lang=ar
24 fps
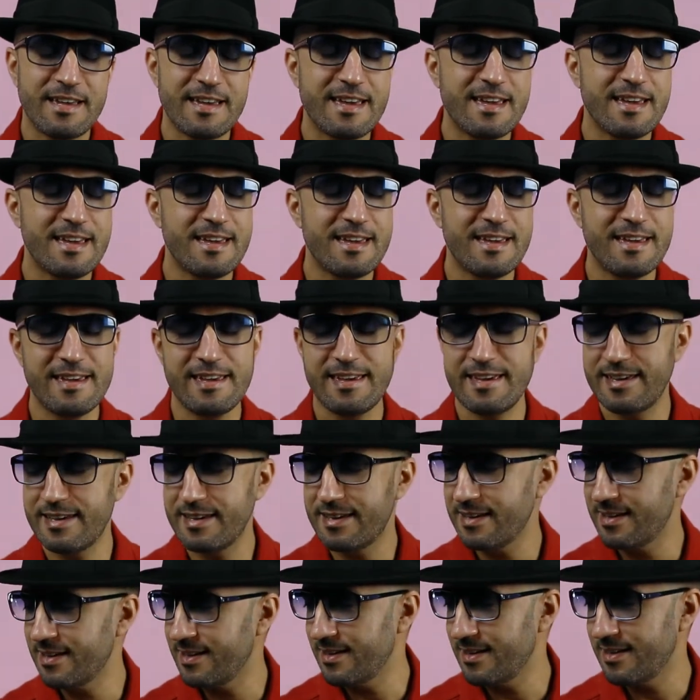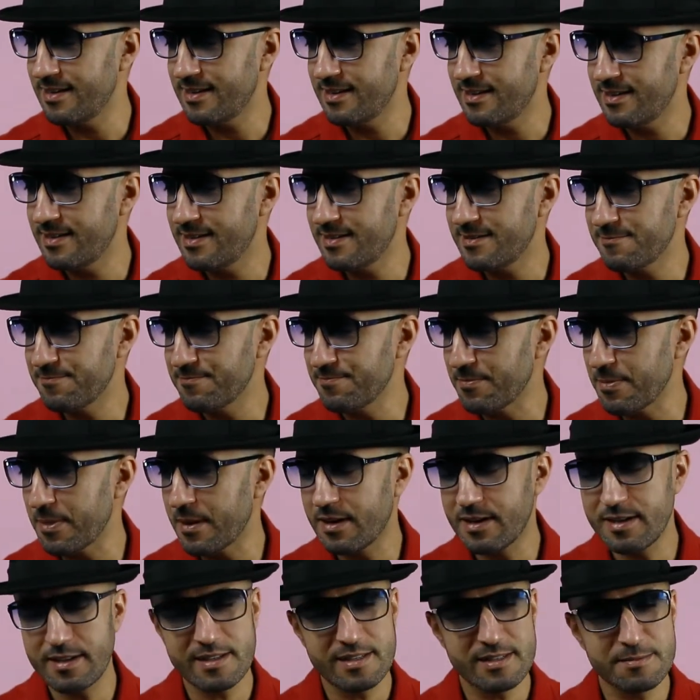آه
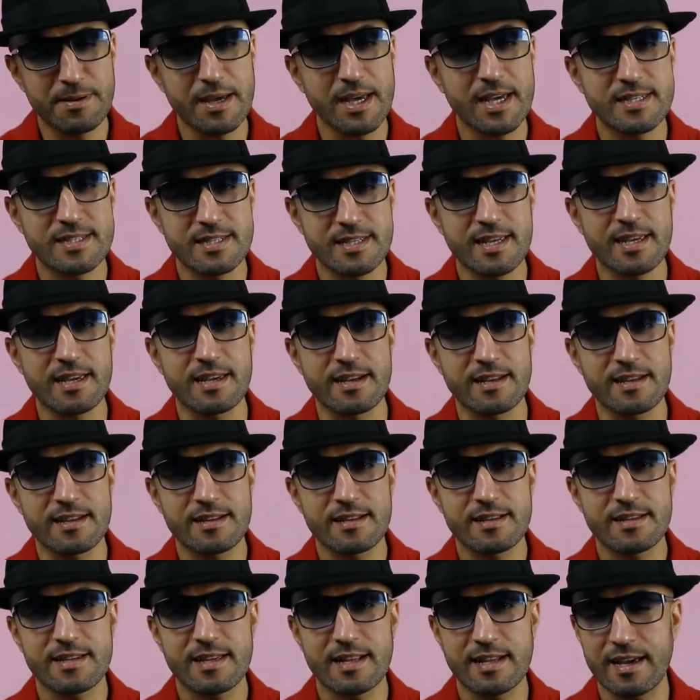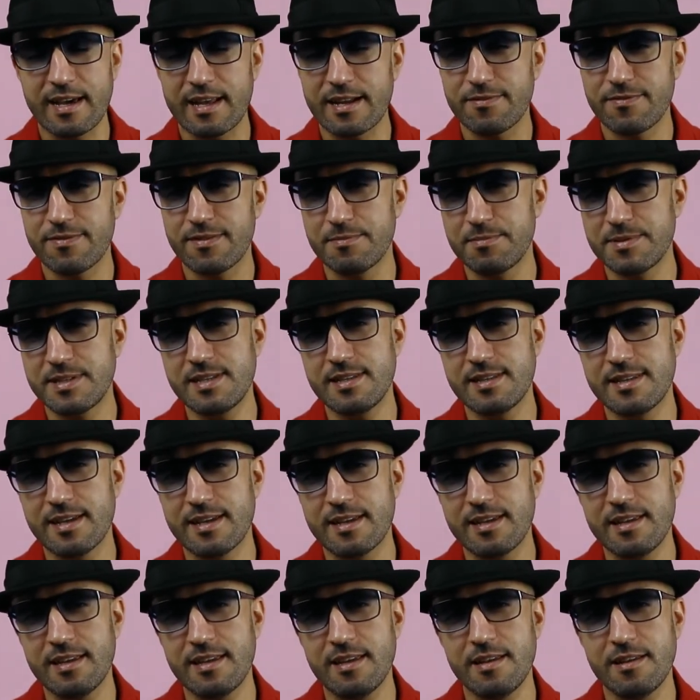كنت باقي صغير كنقرا في
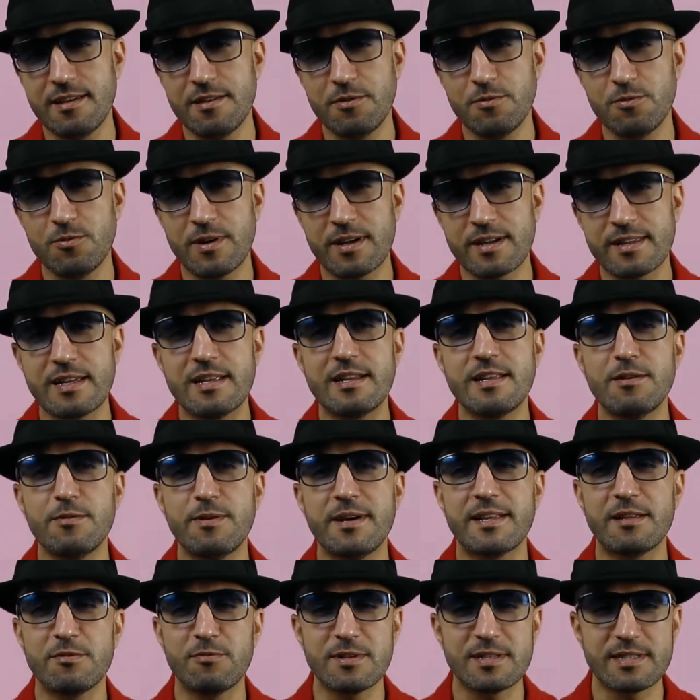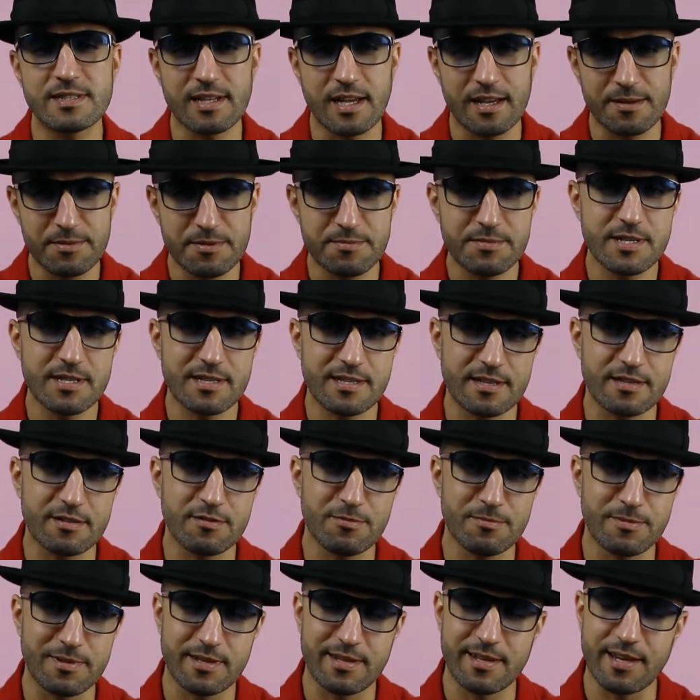الابتدائي وعرض عليا واحد الولد صاحبي مشيت
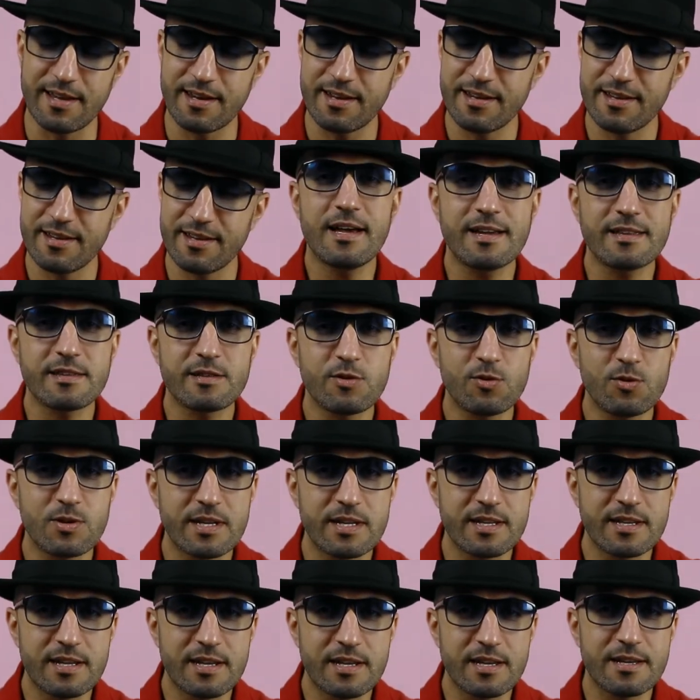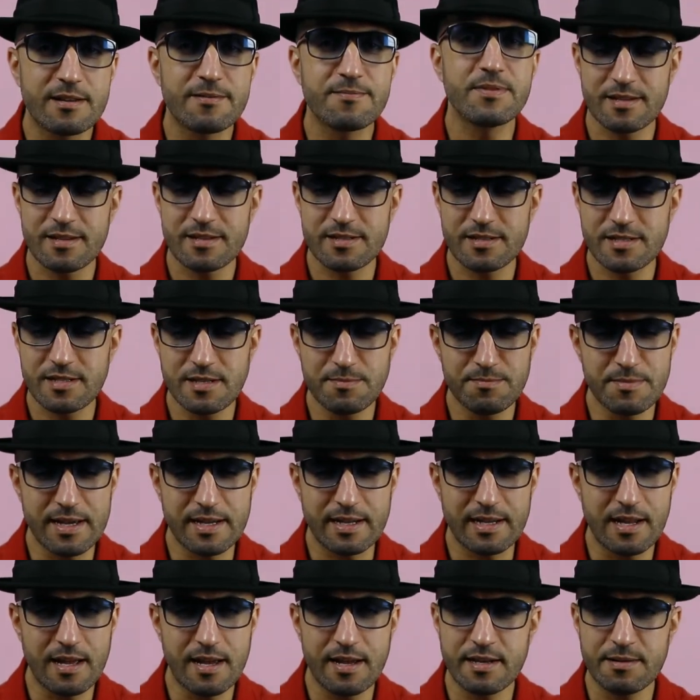عندهم الدار حطوا لينا شي
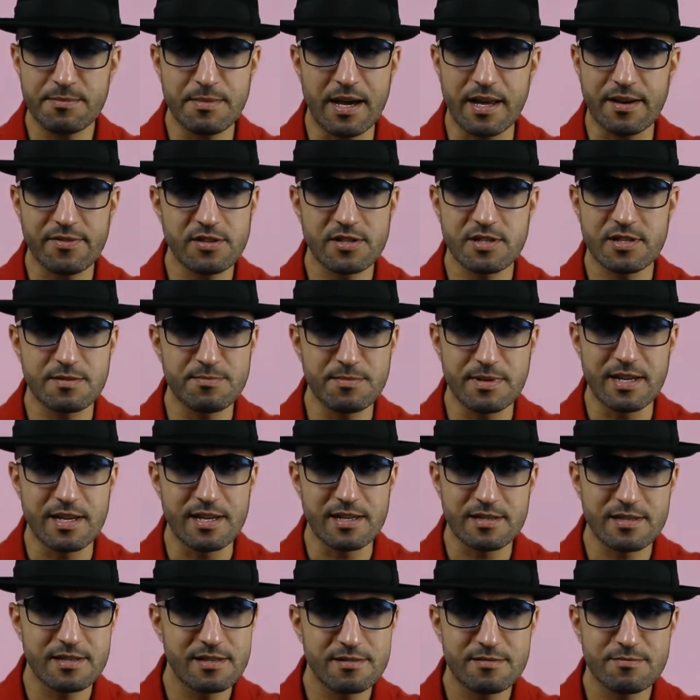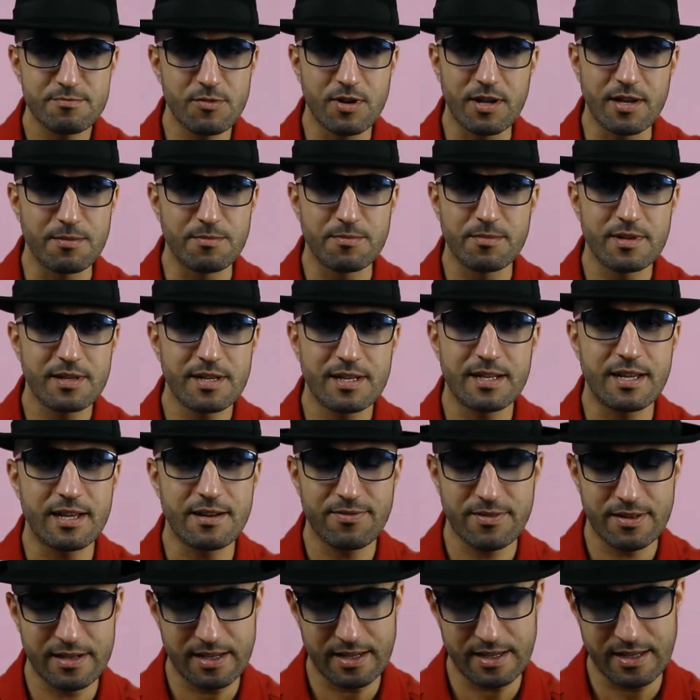ماكله انا ما عرفتش سميات المهم
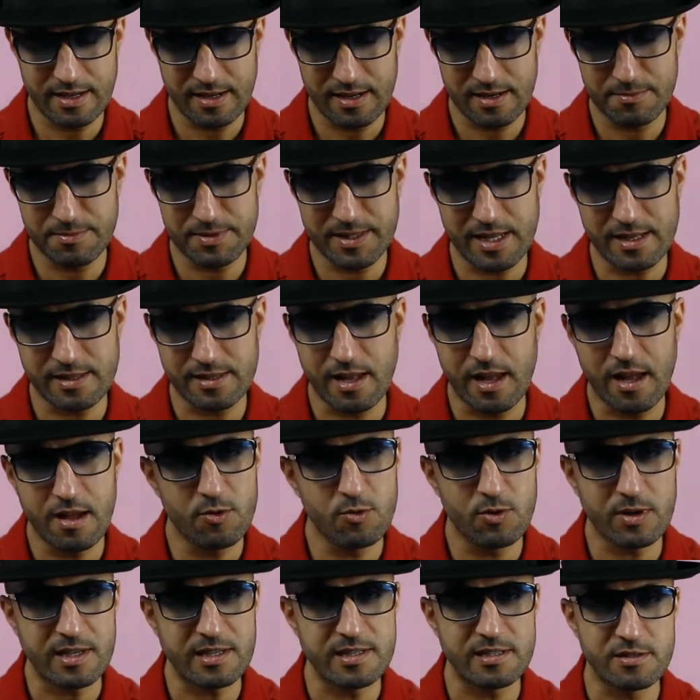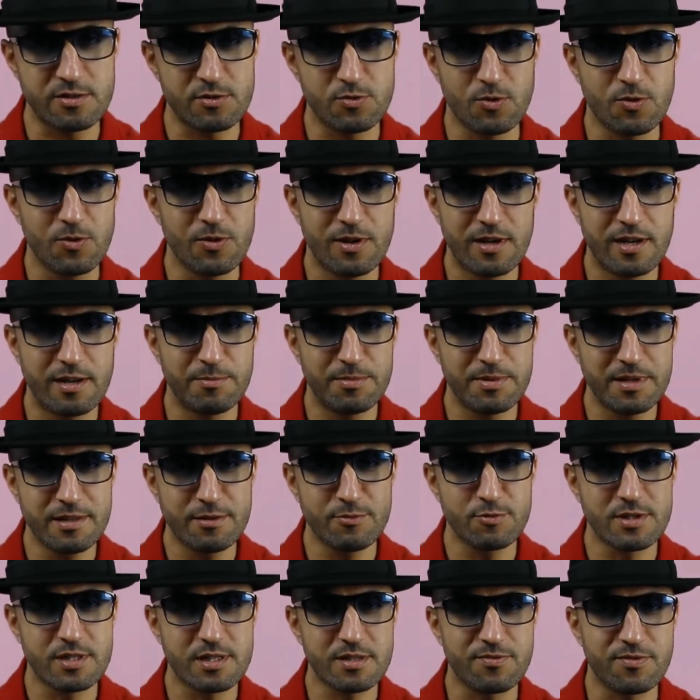كنعرف انا غير البطاطا وخيزو البيض
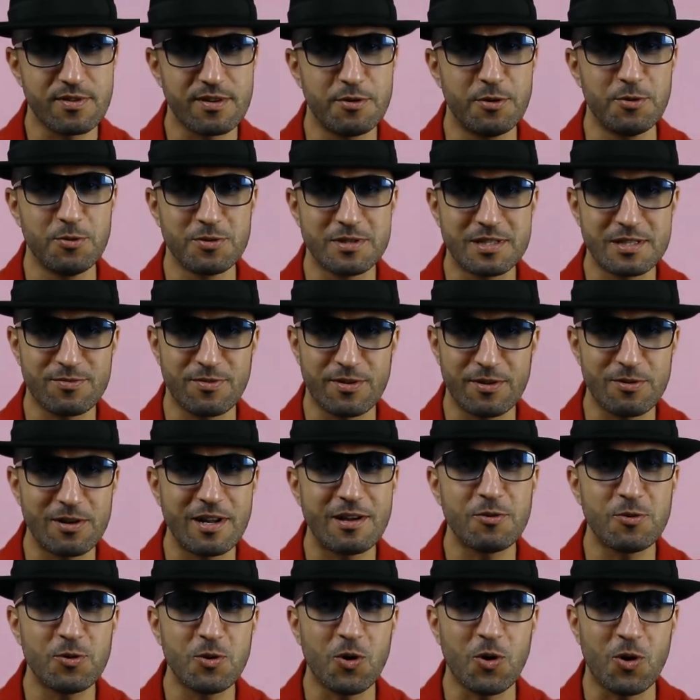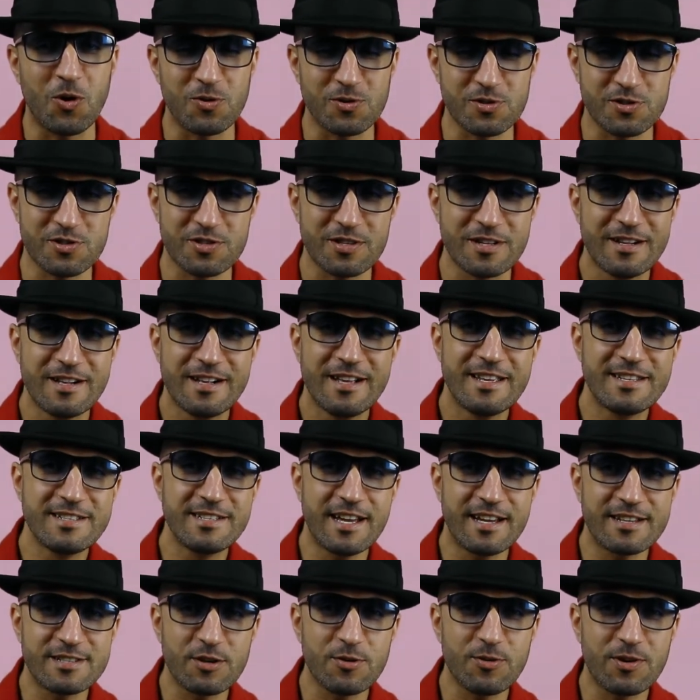والصفر والاورونج
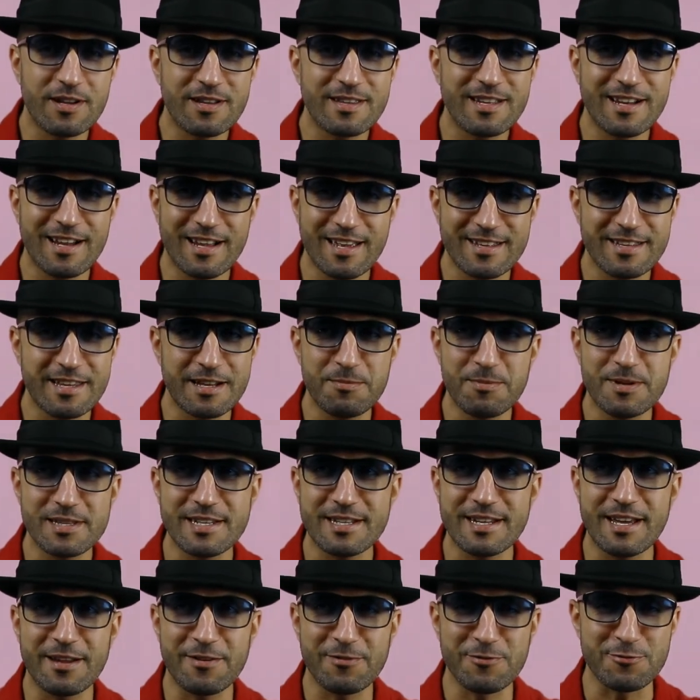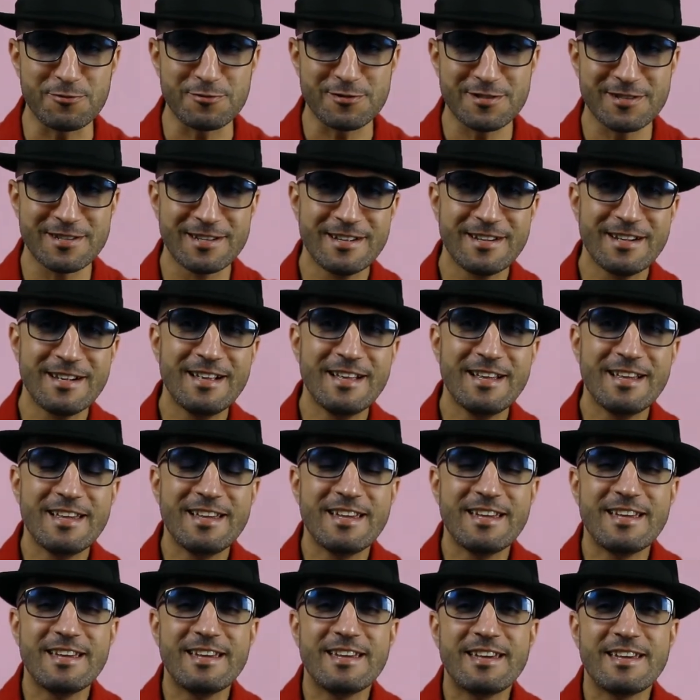شي حاجه اخرى ديك الخضر ما تنعرفوش
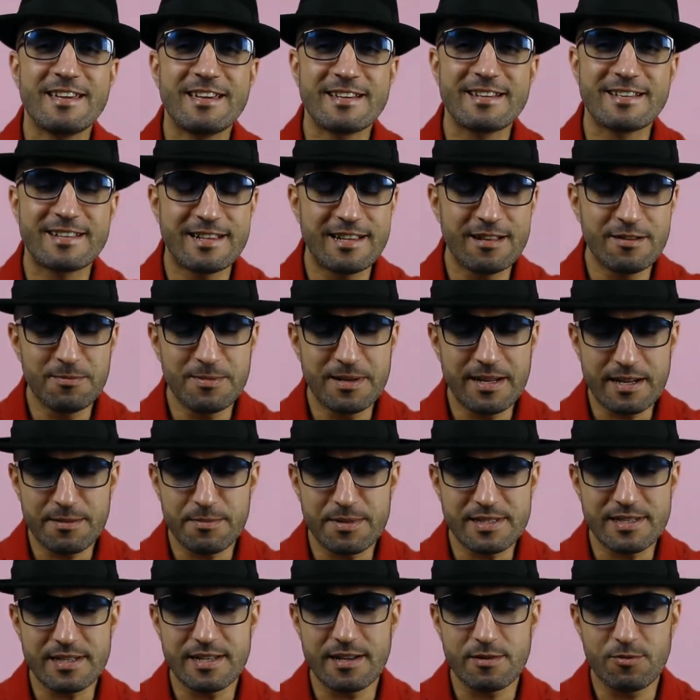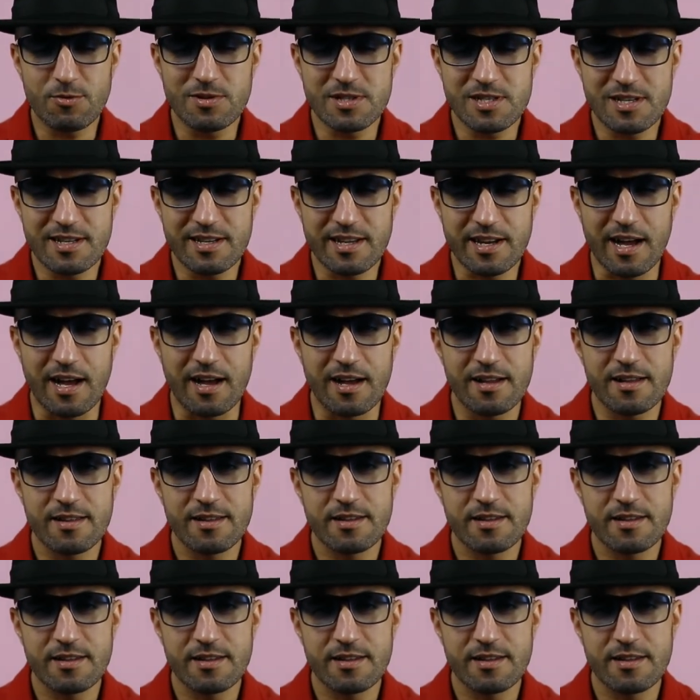قلت لهم لا انا ما تناكلش القرعه